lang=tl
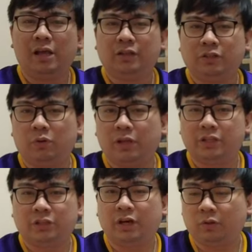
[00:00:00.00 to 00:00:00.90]
So
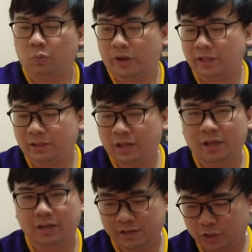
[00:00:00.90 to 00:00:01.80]
let's start with
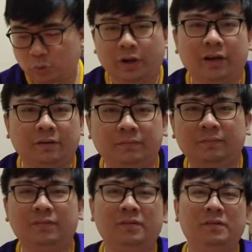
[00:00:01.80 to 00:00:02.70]
this one.
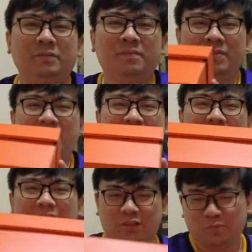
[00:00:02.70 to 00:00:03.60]

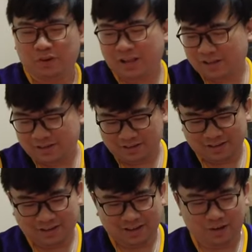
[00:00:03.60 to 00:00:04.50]
Ito muna.
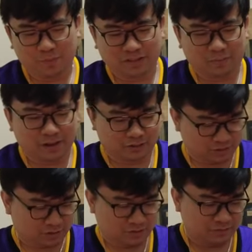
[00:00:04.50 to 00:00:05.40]
Ano ba
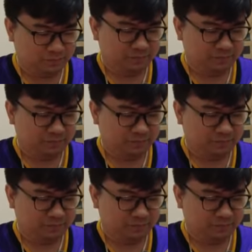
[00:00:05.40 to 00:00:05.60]
sapatos to?